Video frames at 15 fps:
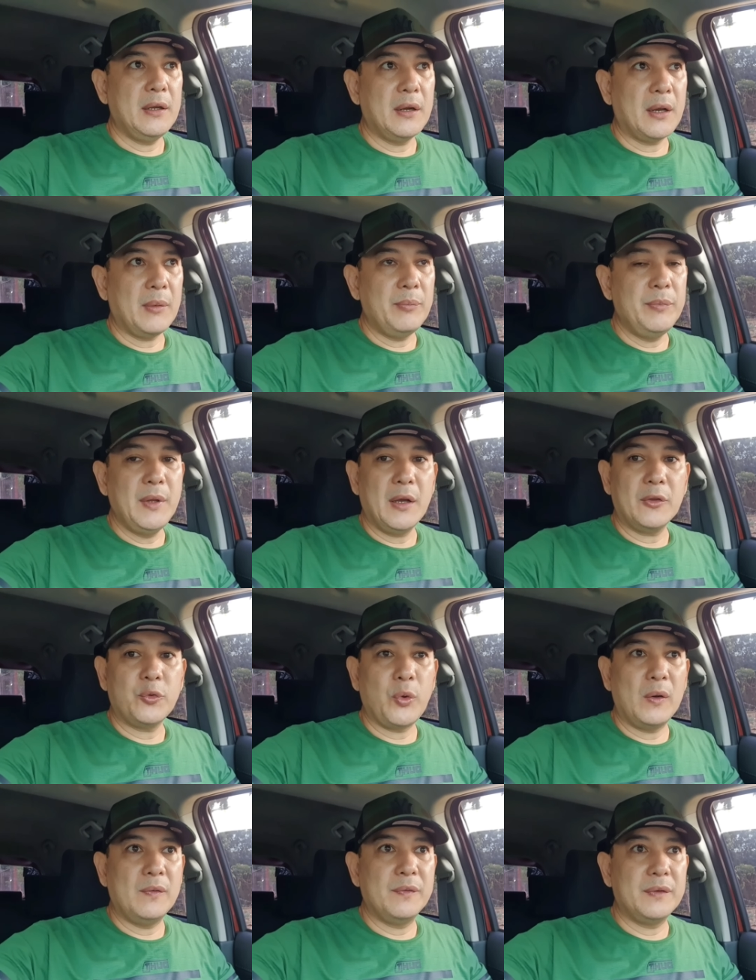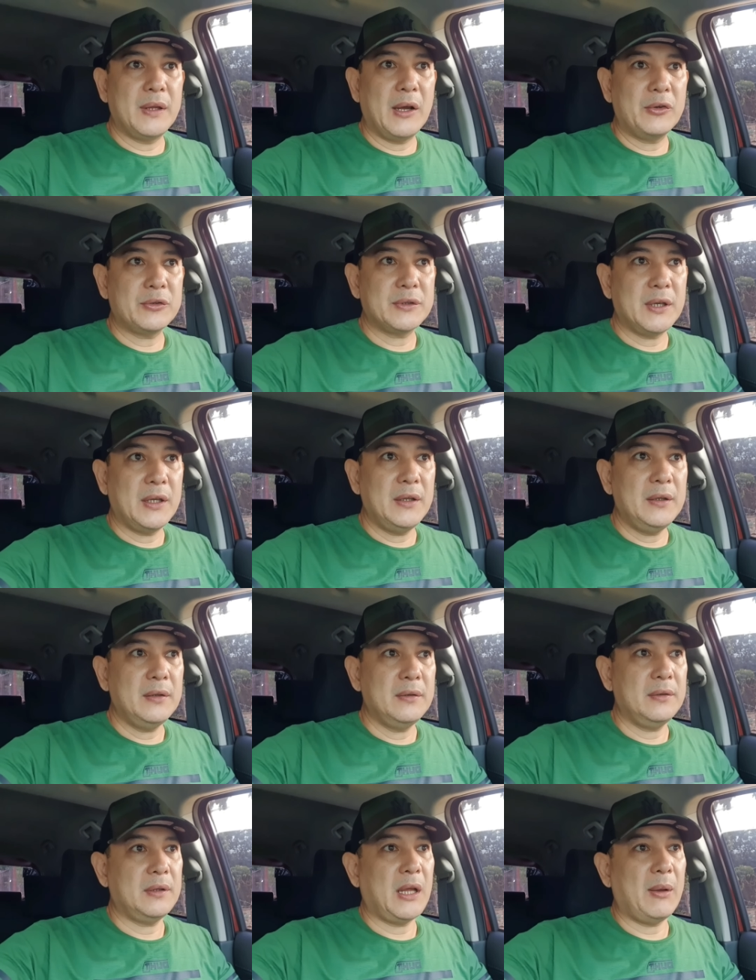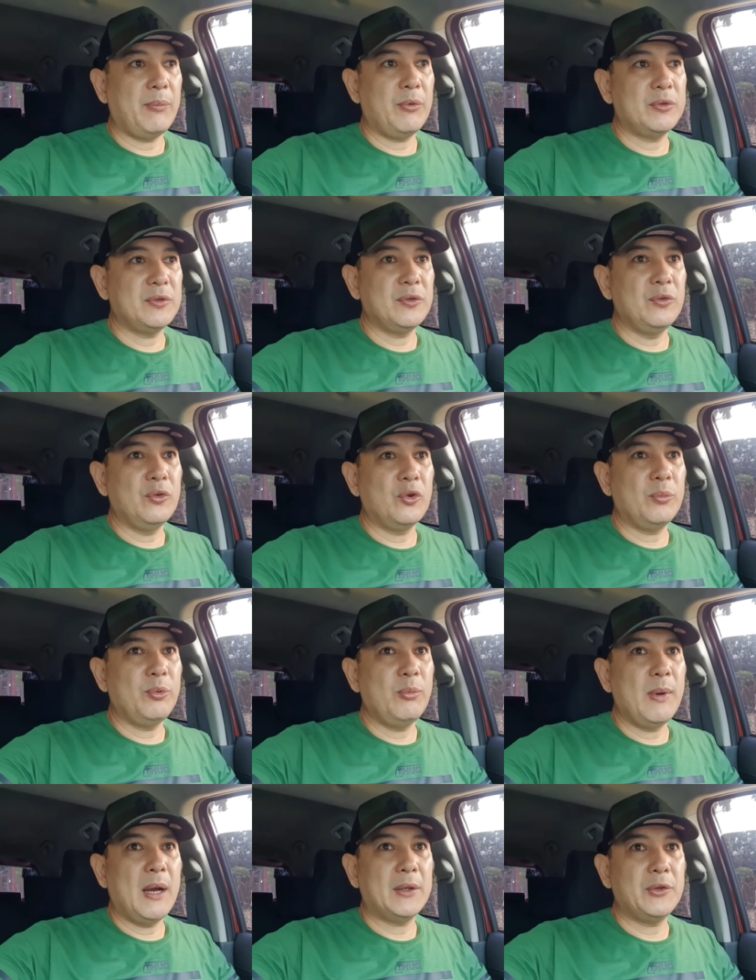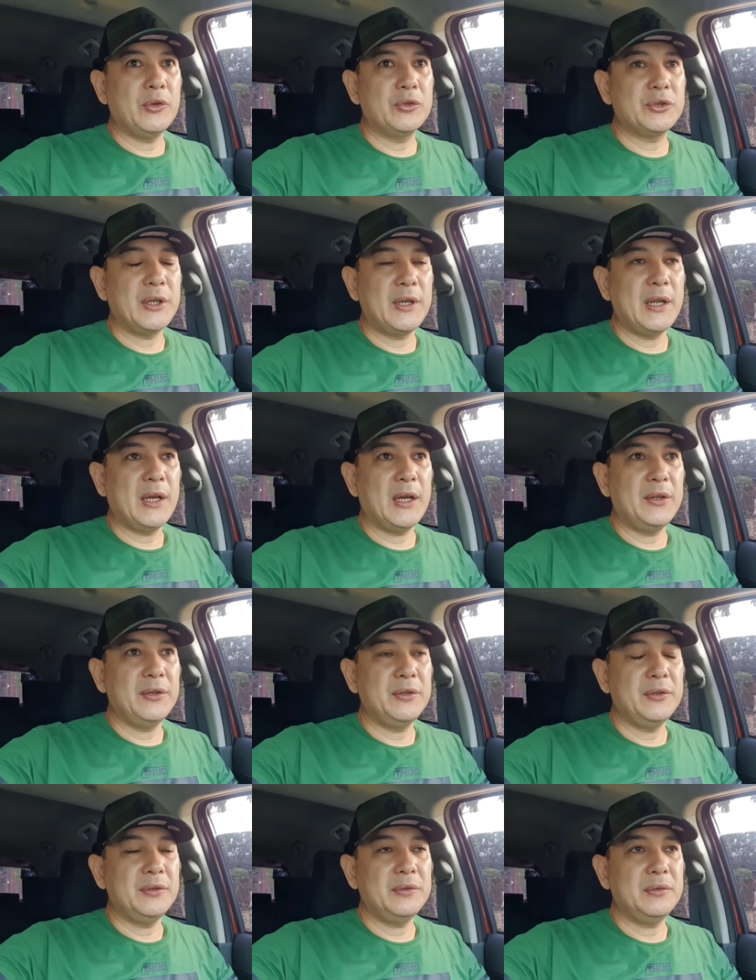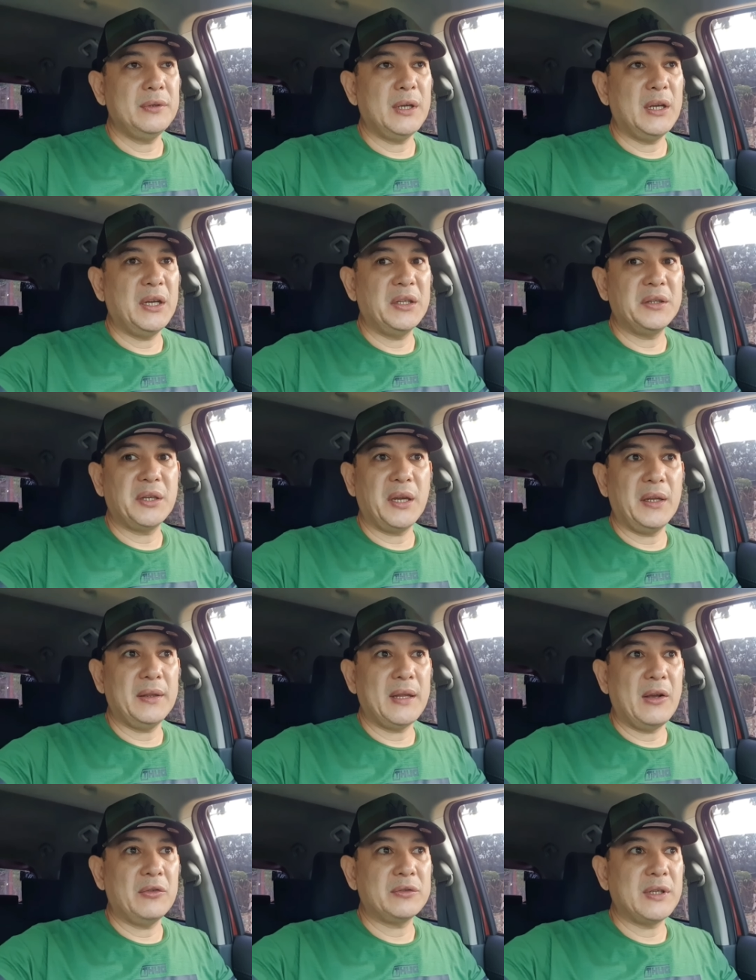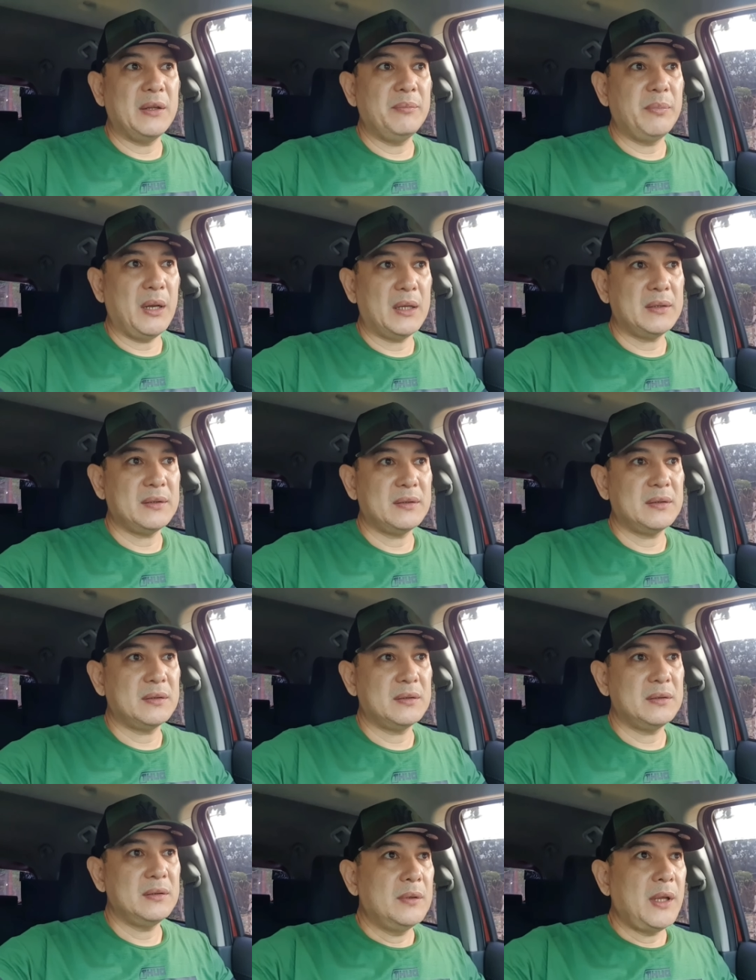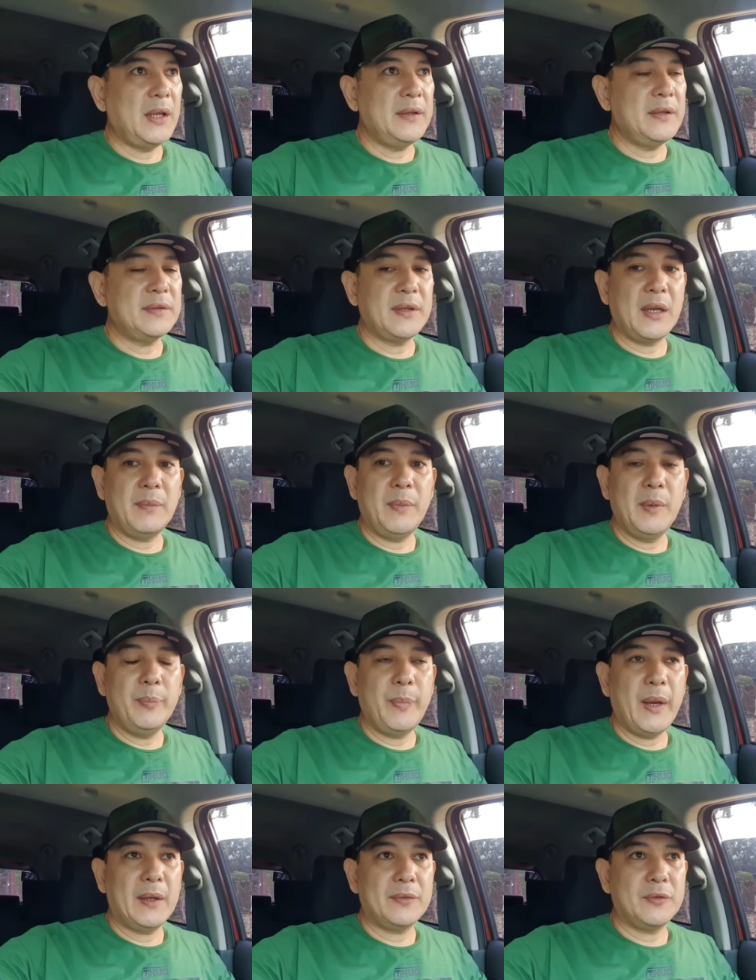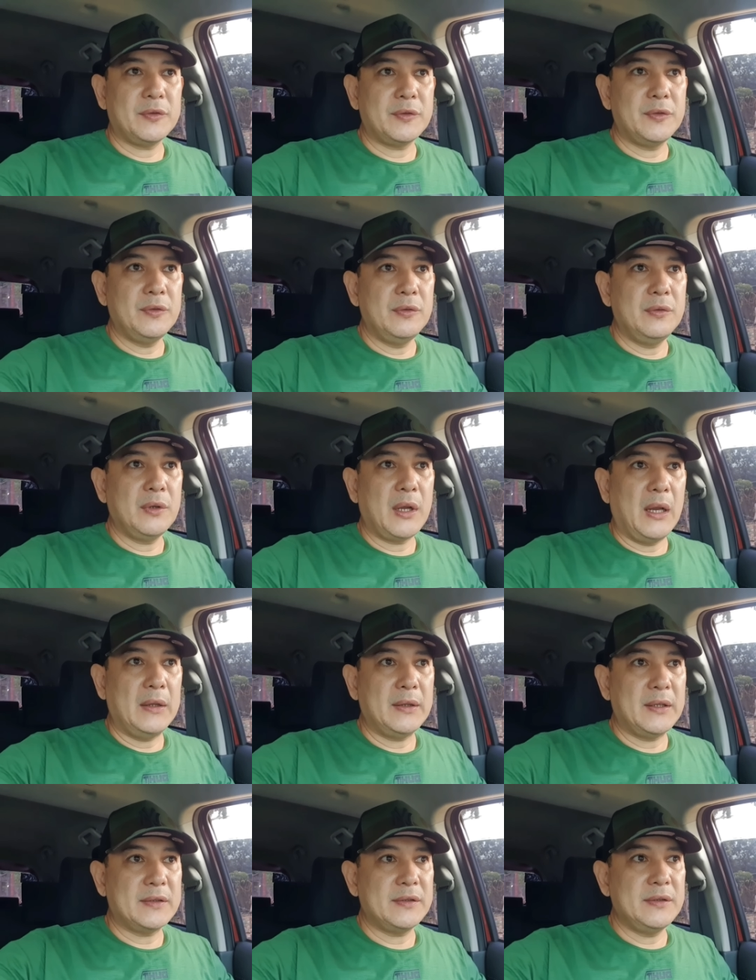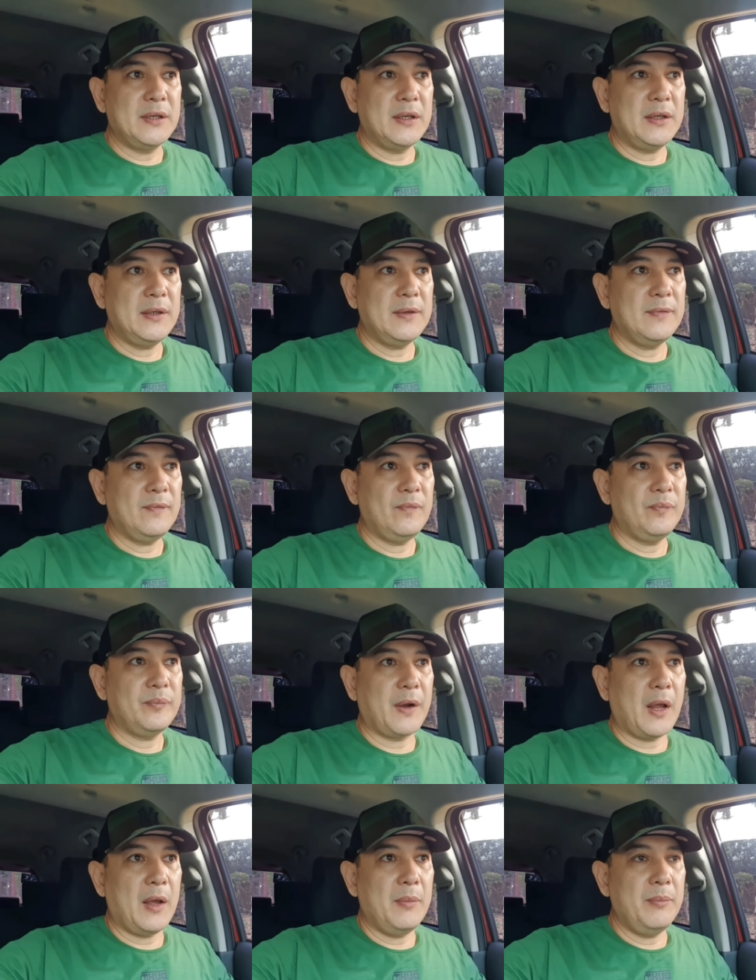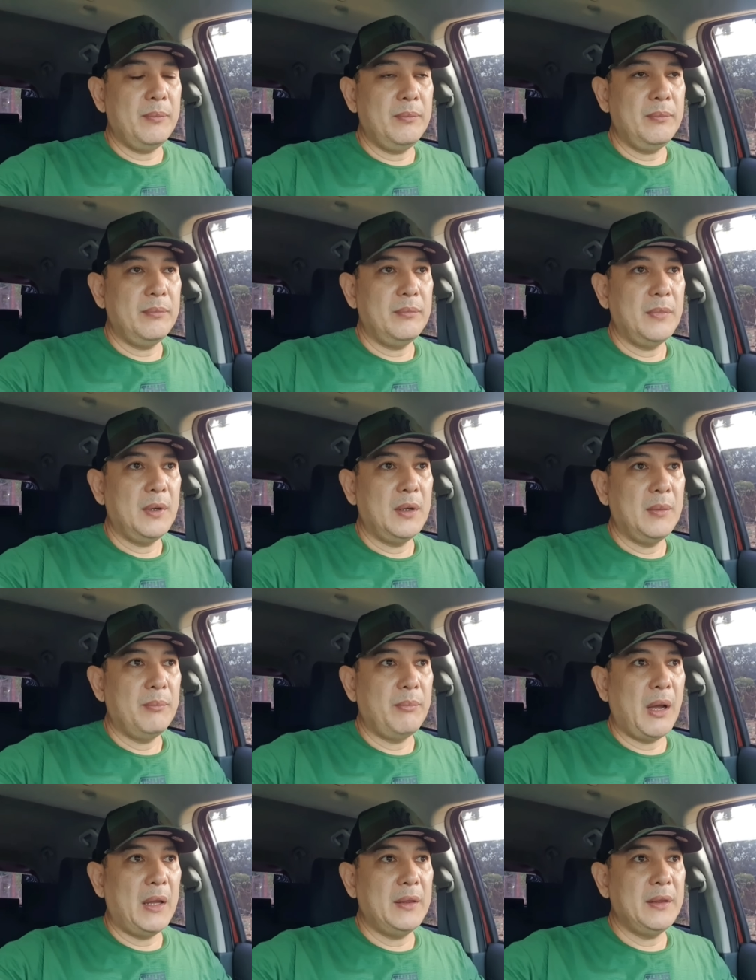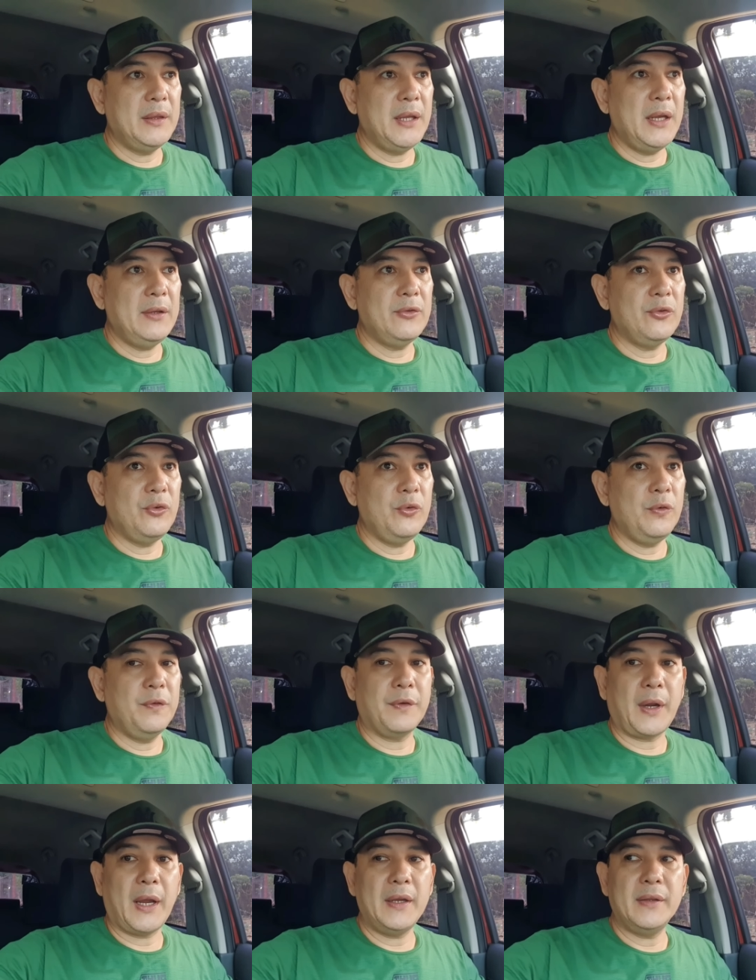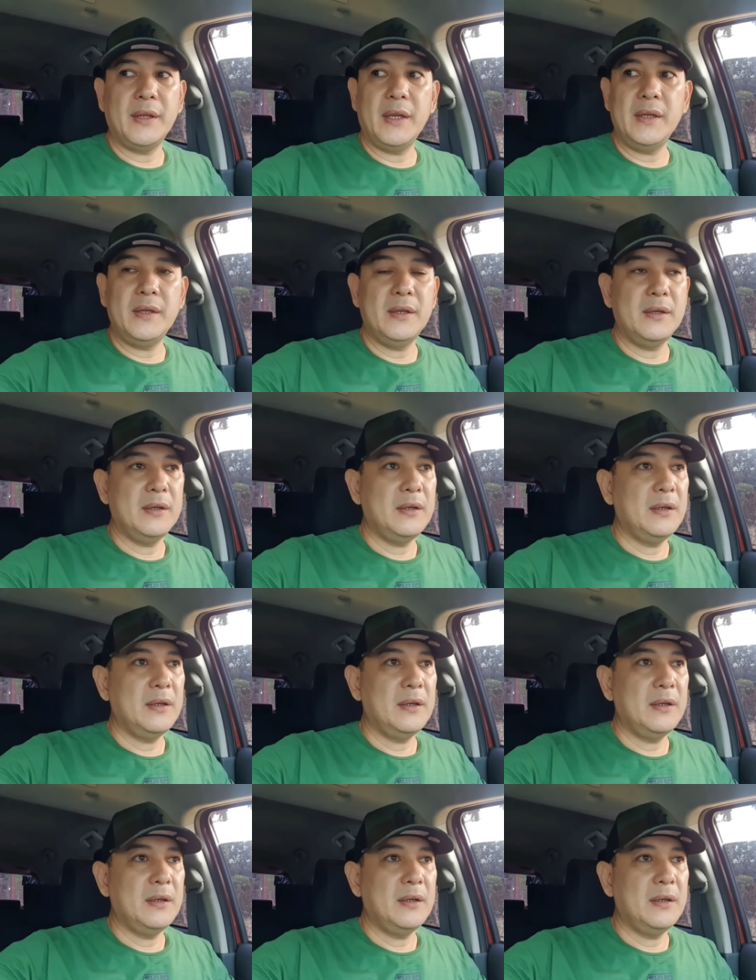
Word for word: Grab ng 12,000. Tapos siguro pumatong siya ng ano no, uh, ah, 3,000 plus. 97 pesos yung kaltas niya from Monday to Friday.